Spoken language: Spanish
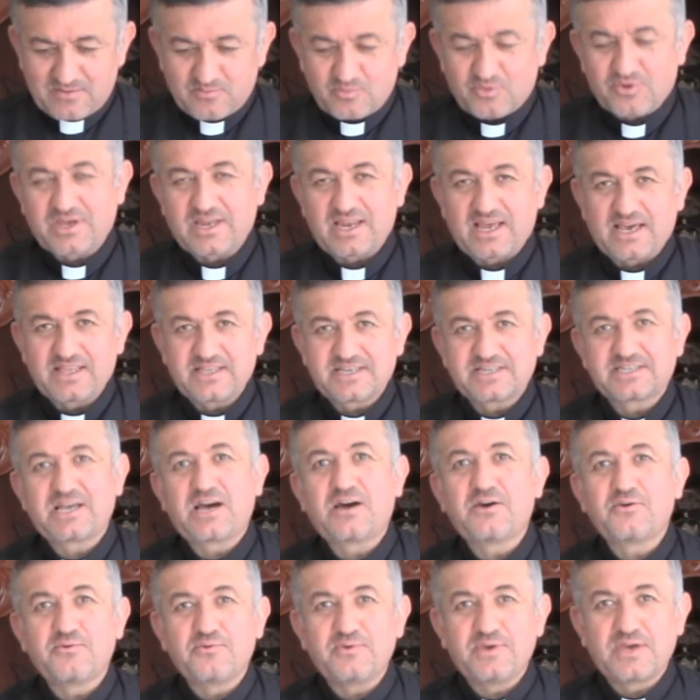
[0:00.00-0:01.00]
Porque la gente
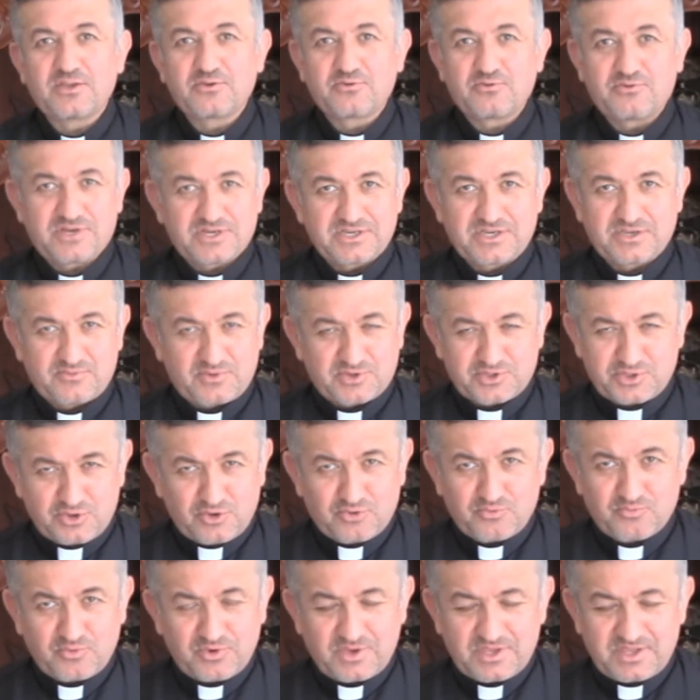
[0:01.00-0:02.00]
estaba viviendo una
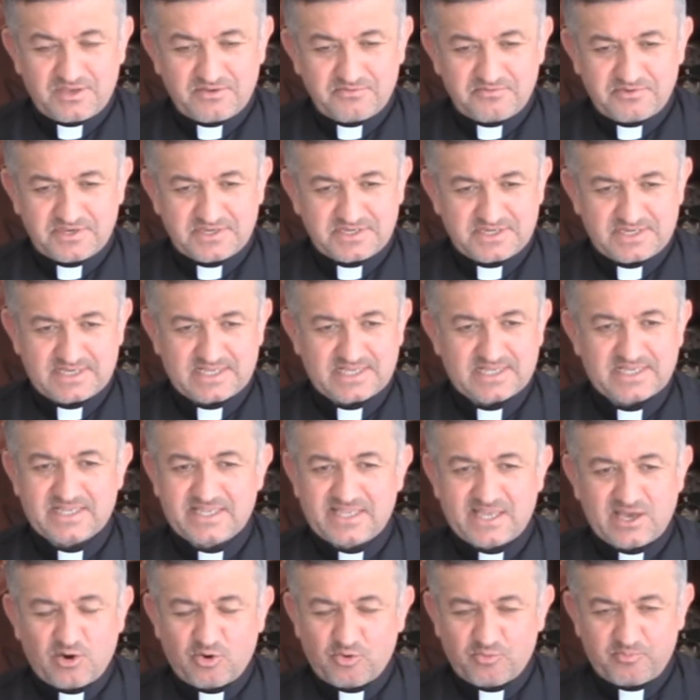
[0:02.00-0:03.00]
situación muy difícil
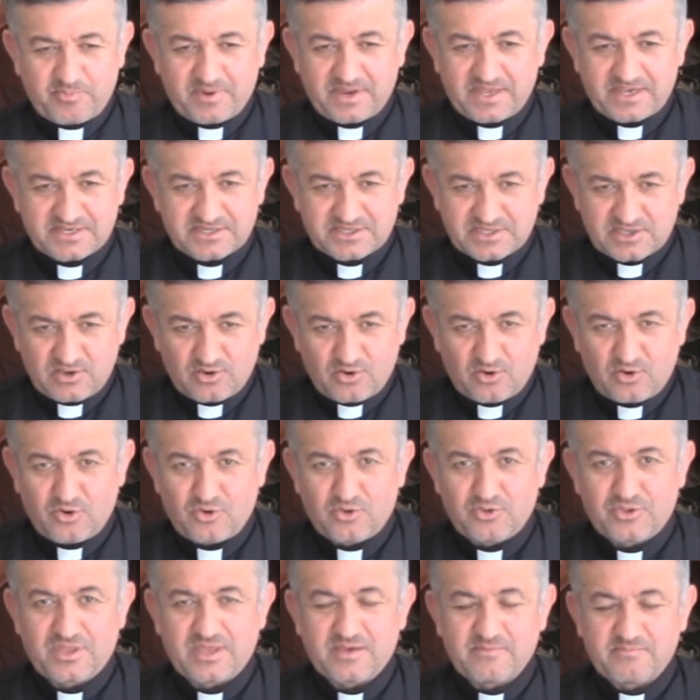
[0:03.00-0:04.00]
de
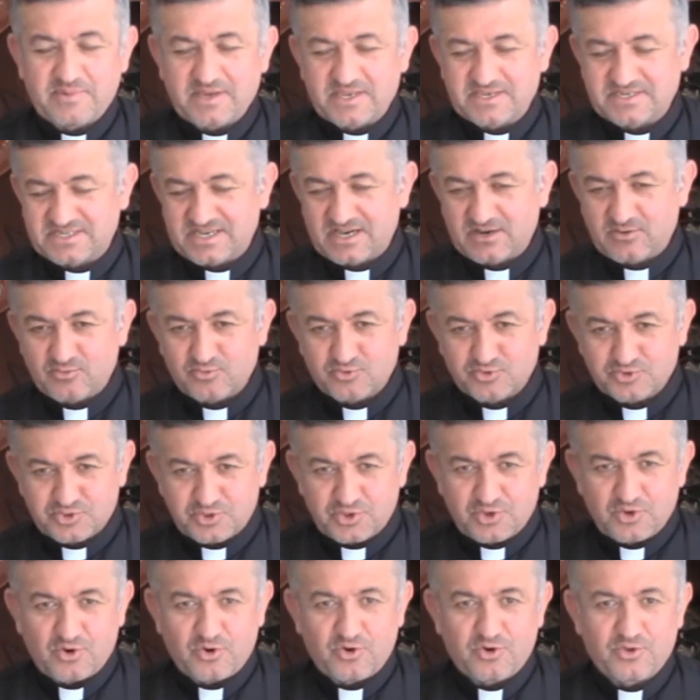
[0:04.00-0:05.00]
opresión, de
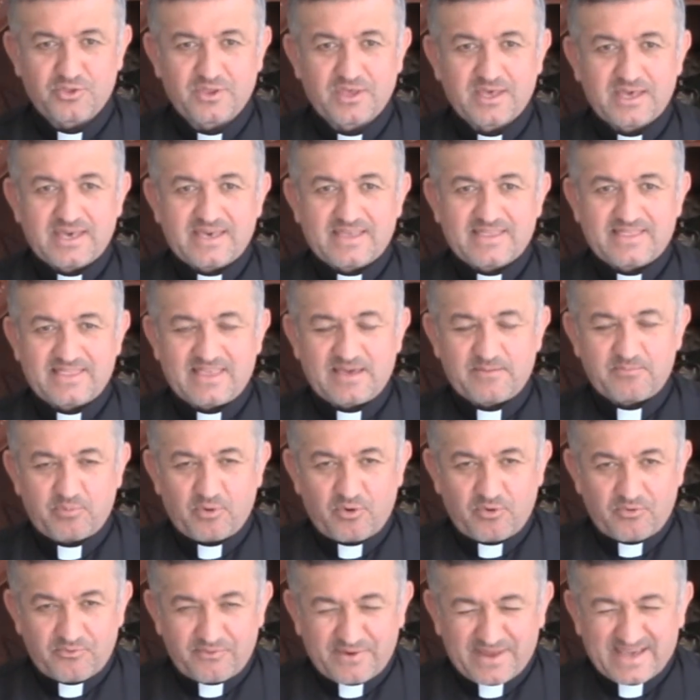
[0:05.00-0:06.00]
persecución, de
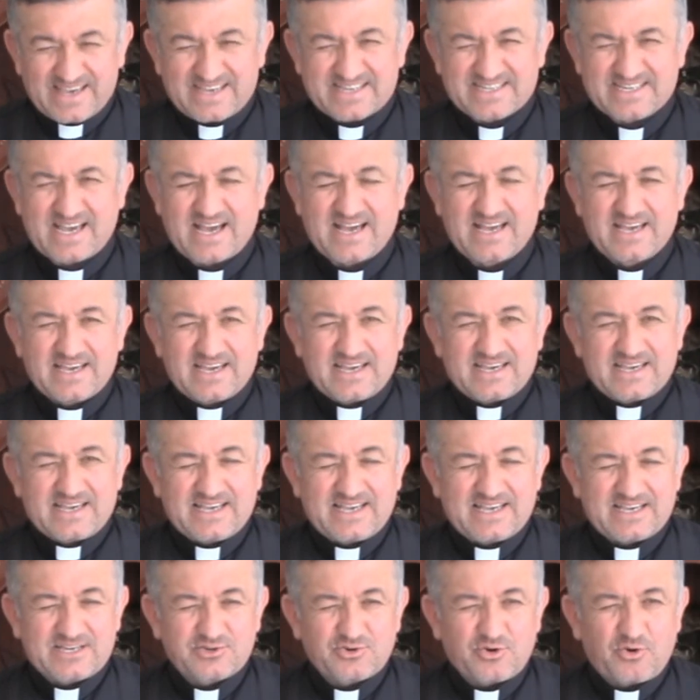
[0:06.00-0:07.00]
pobreza,
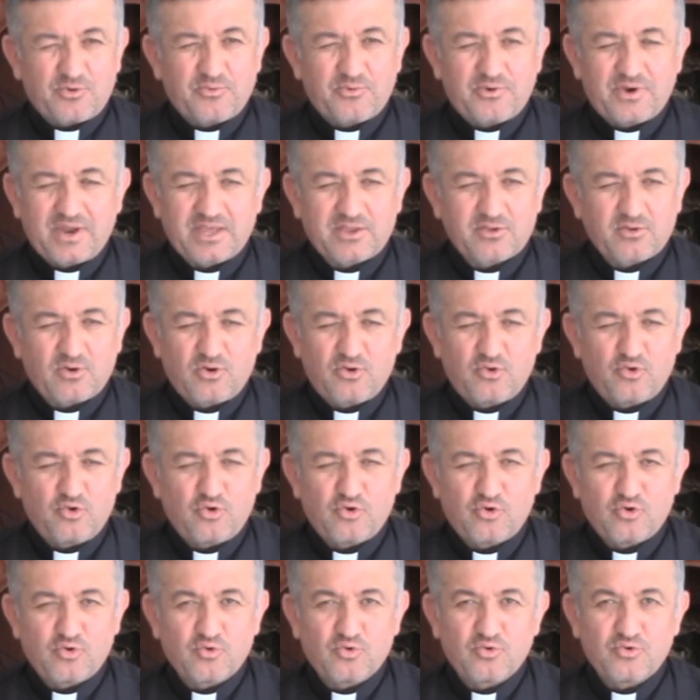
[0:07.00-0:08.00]
eh, sobre
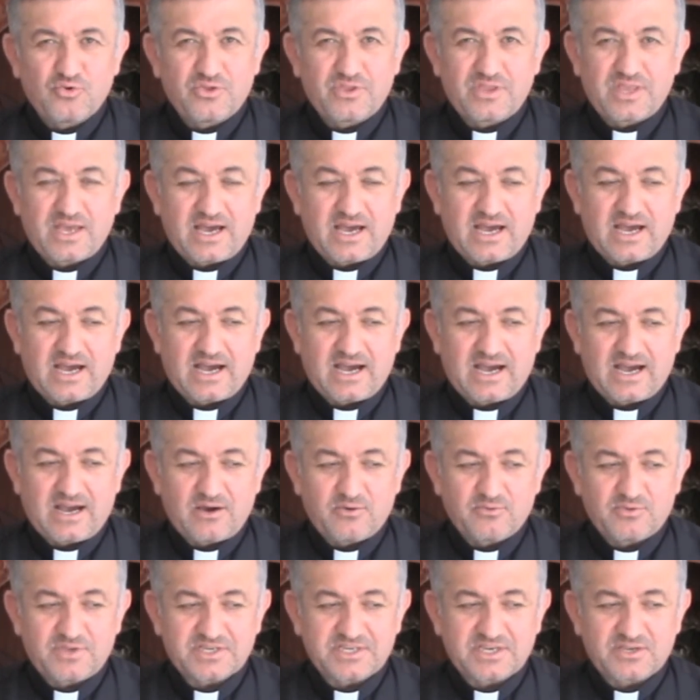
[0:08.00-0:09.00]
todo una,
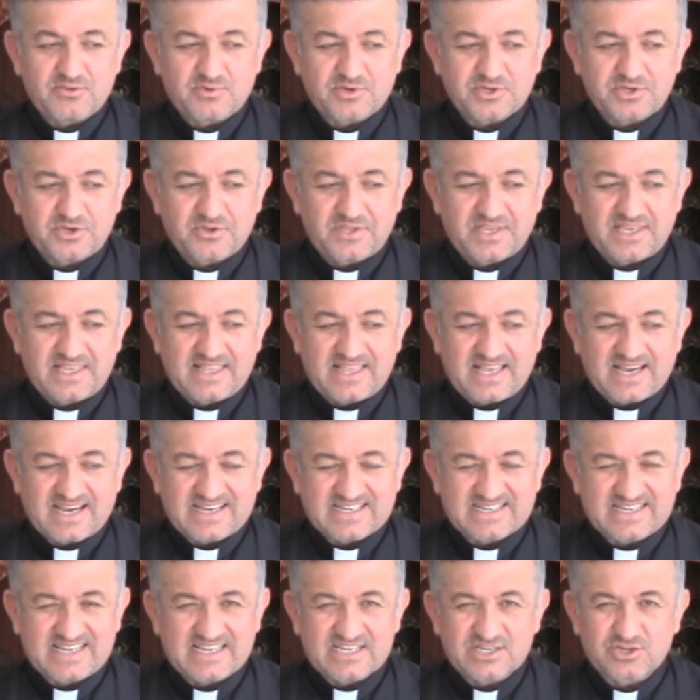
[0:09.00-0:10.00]
situación en la
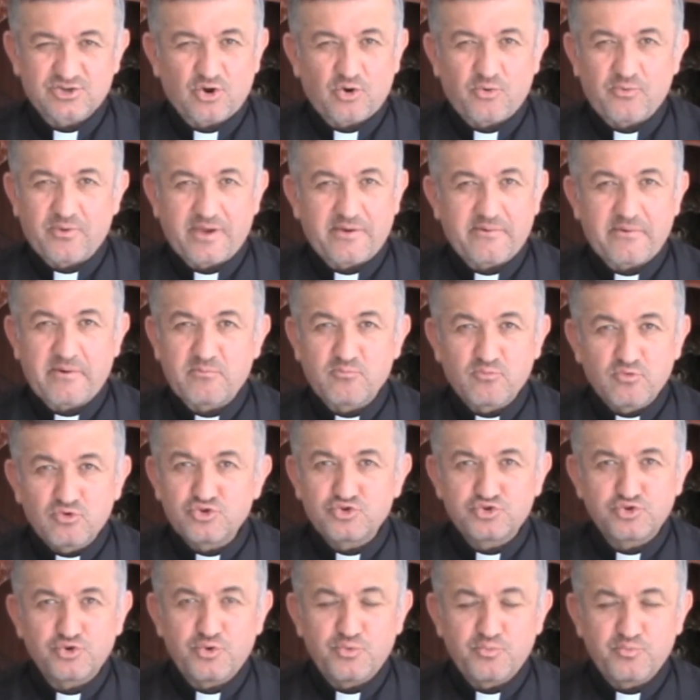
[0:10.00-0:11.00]
que se les cobraba
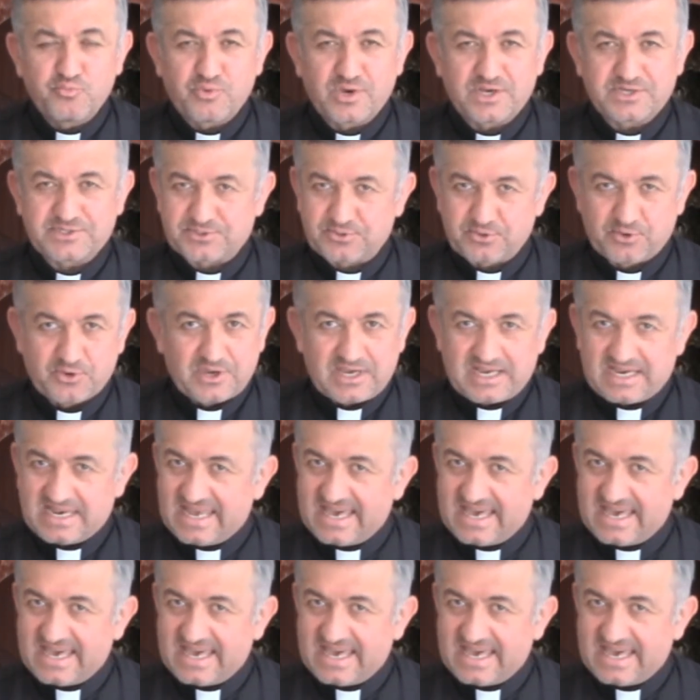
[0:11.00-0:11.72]
mucho impuesto.